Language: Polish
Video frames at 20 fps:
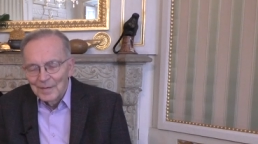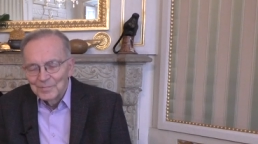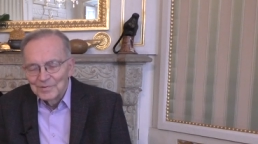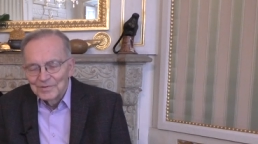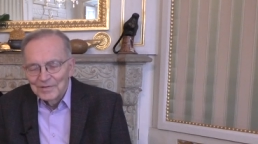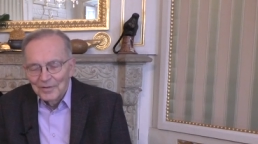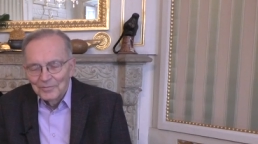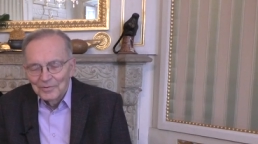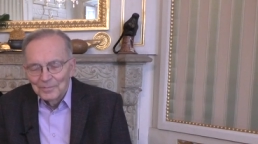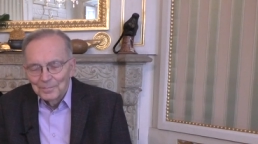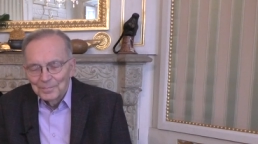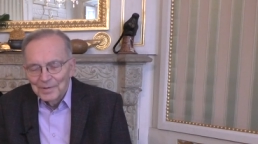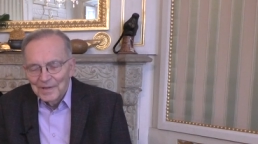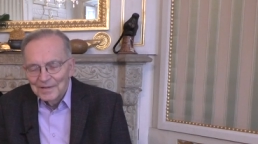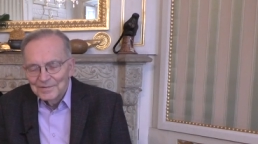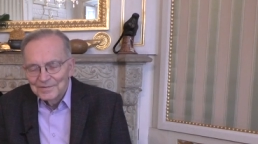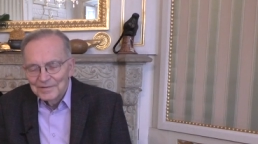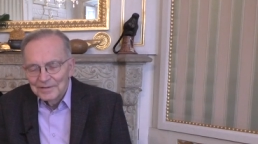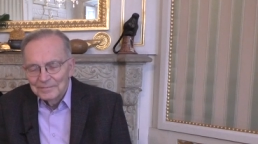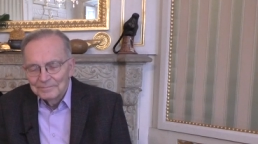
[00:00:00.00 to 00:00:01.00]
napisałem
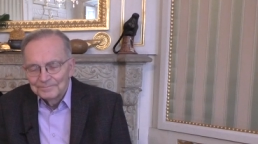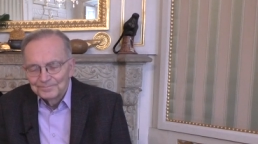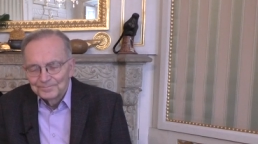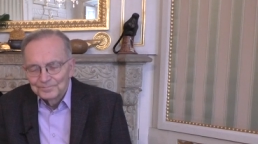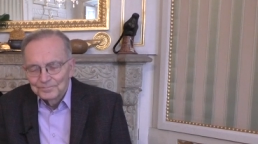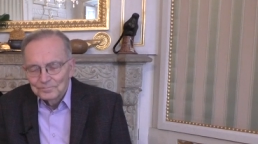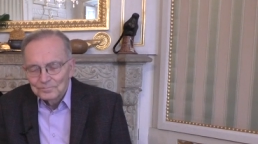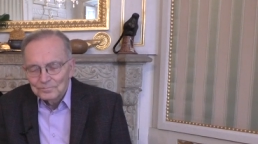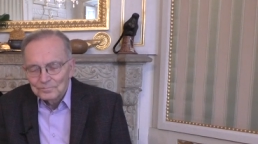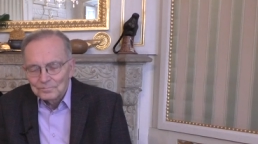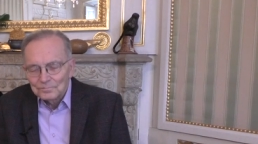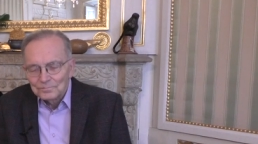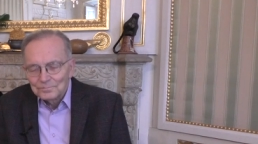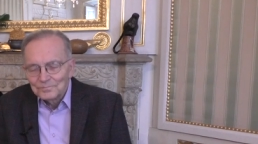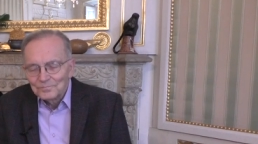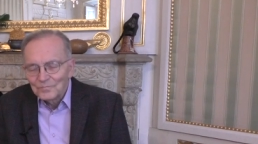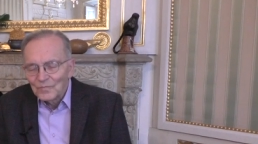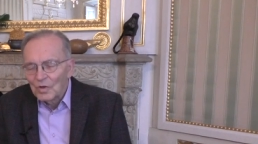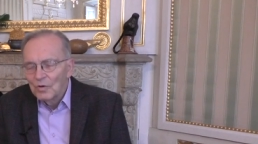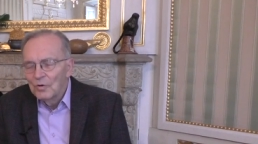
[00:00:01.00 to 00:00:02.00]
pracę
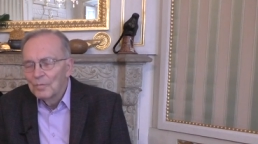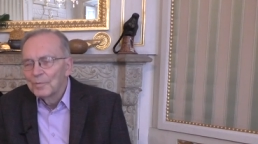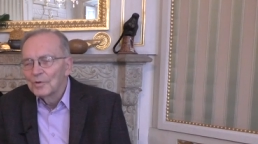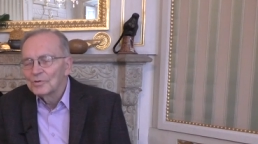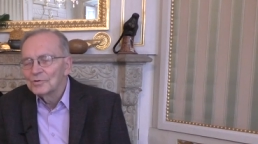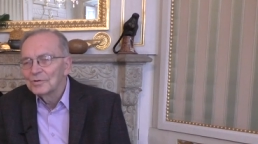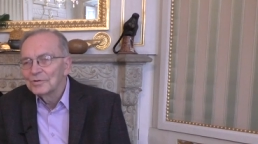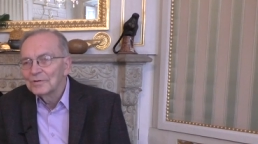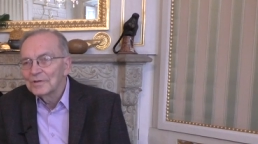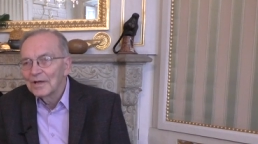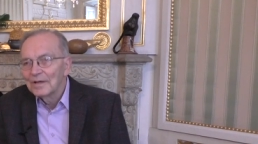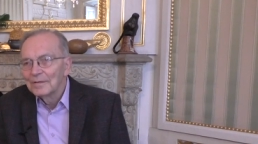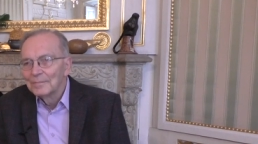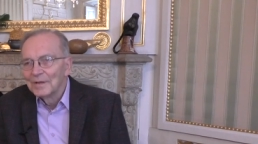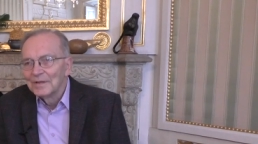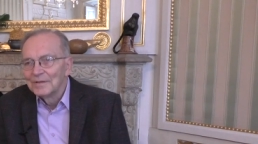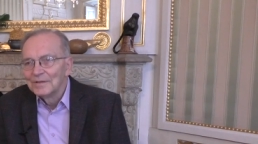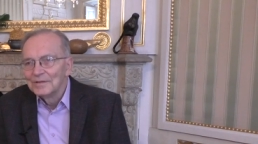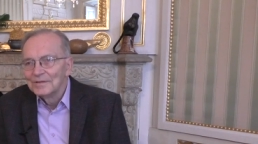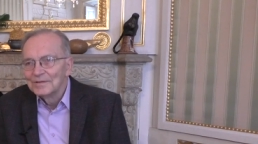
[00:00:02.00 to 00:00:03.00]
o początkach
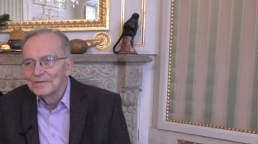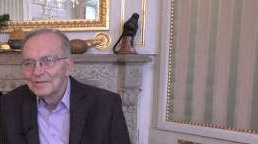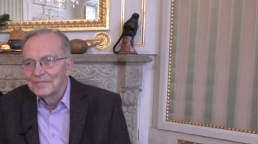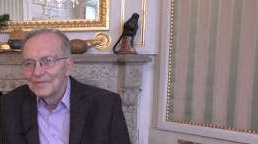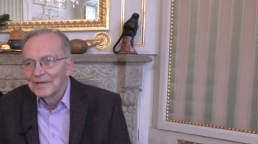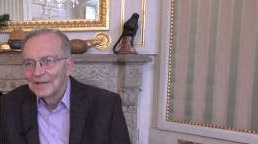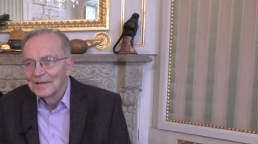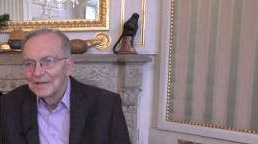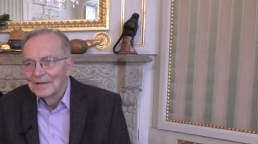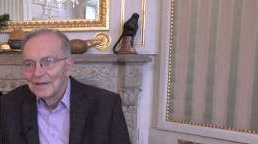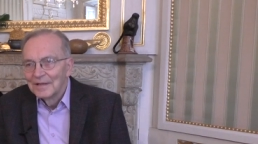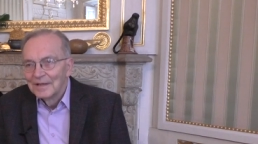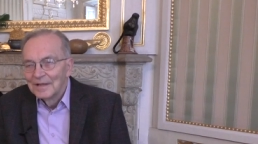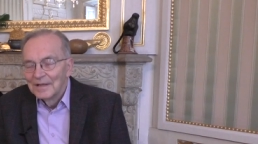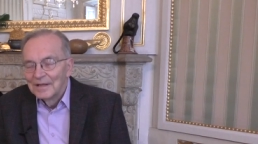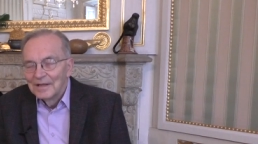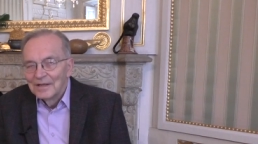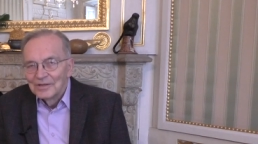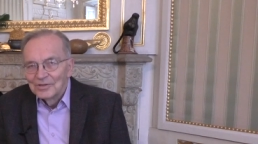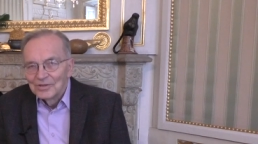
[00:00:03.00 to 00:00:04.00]
mennictwa
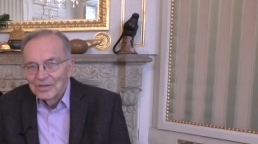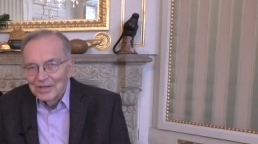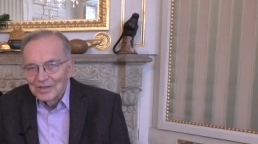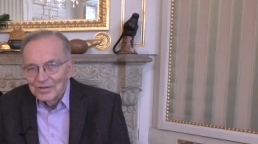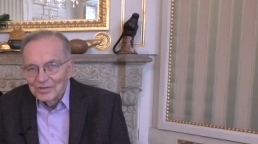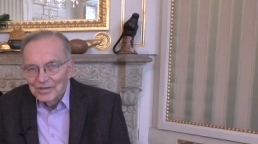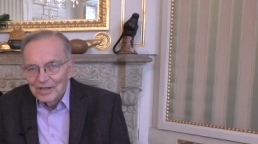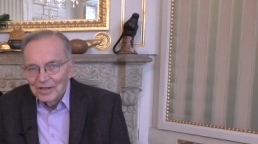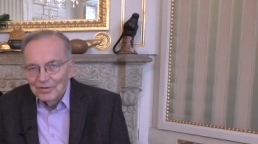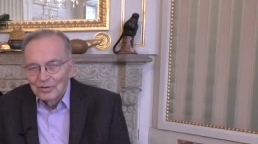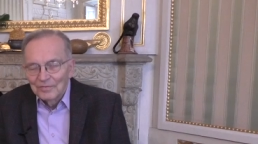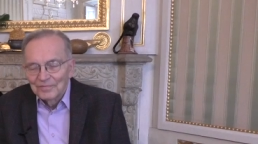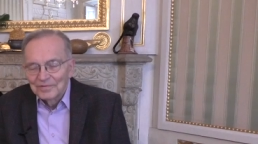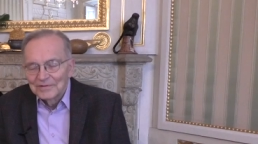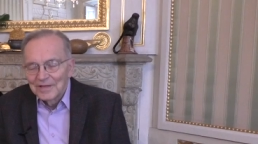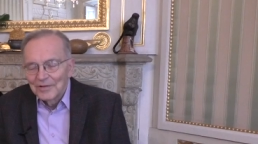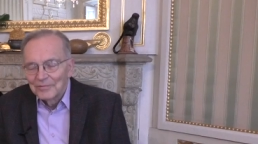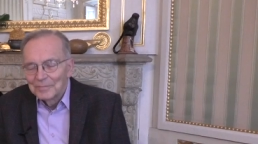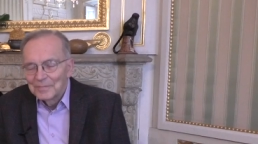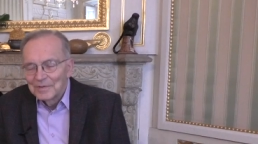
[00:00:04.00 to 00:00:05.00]
szerszego w
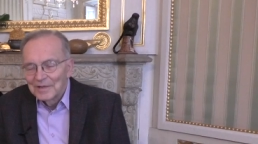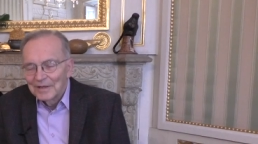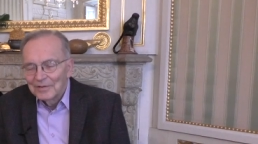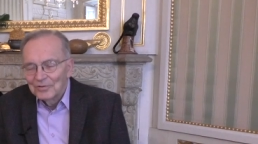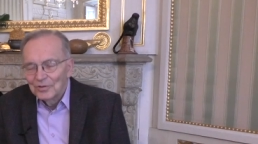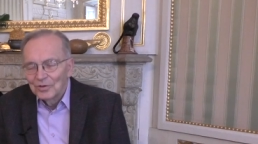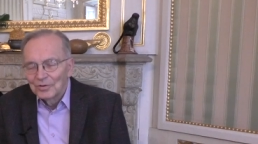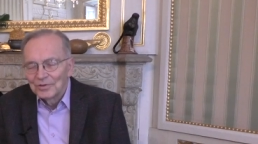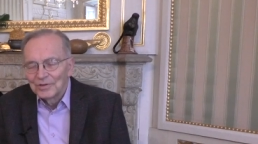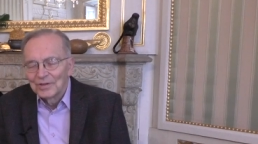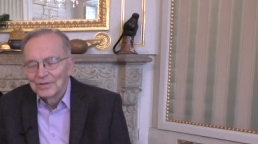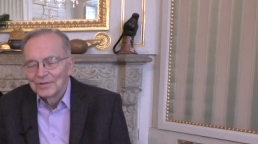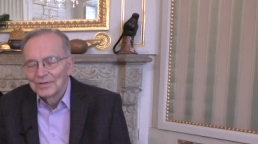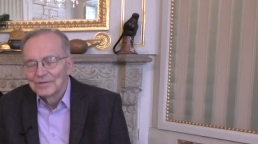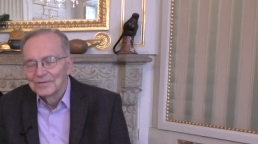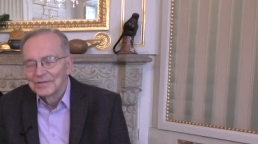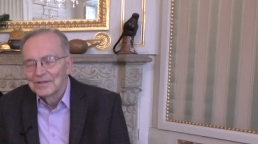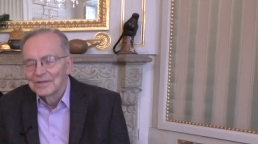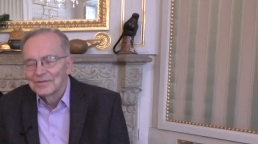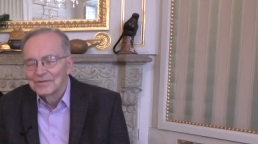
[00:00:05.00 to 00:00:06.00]
całym regionie,
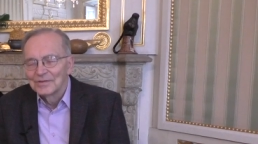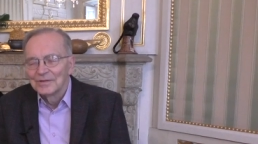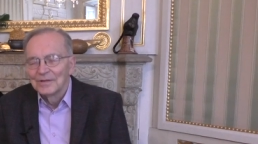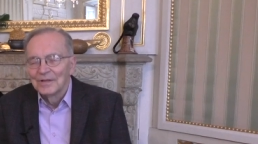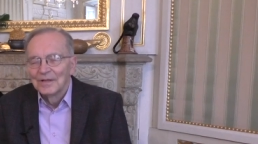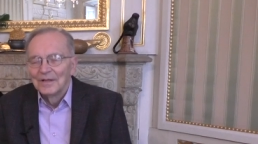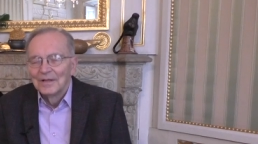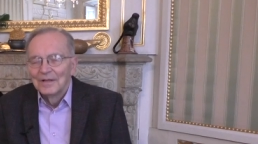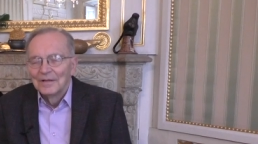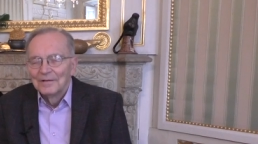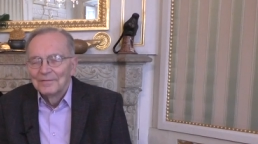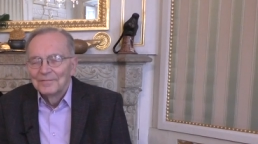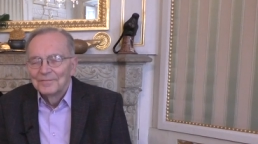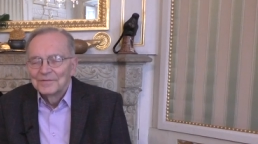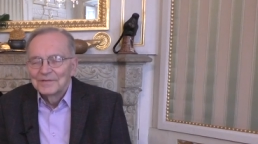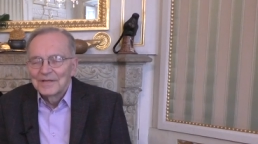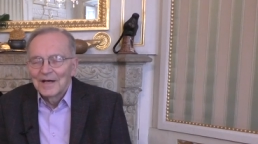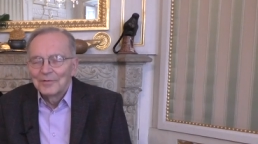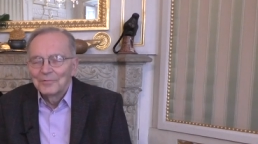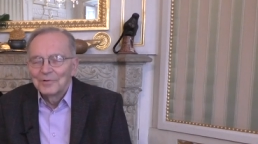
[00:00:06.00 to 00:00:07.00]
to znaczy w
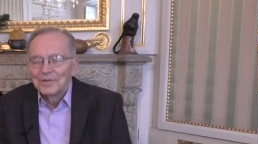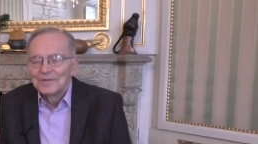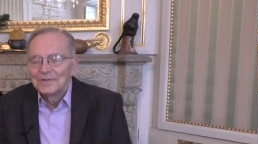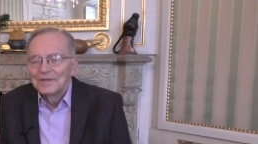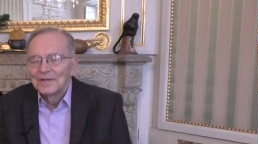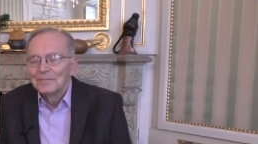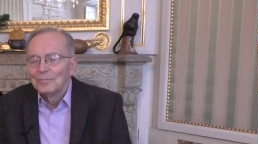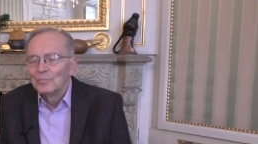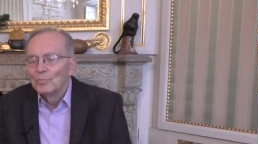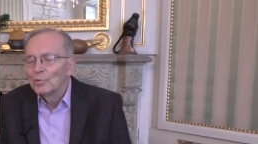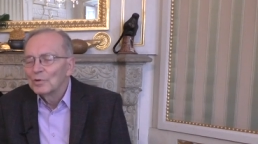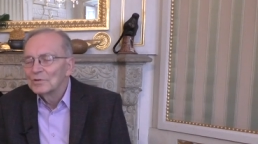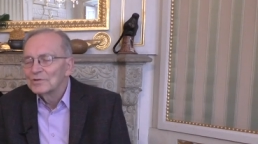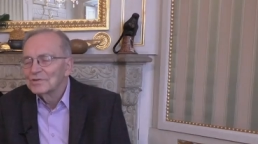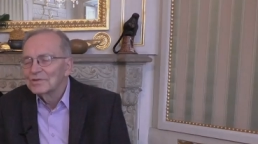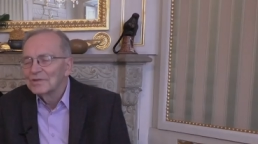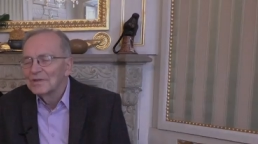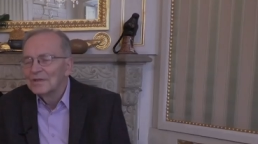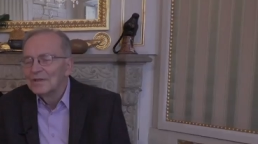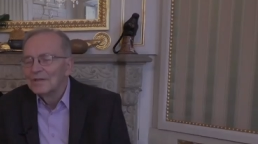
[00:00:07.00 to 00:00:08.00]
całej tej
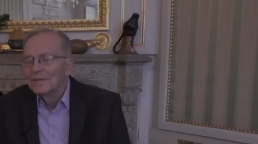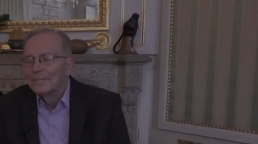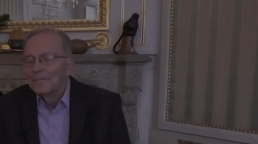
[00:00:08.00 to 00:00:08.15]
młodszej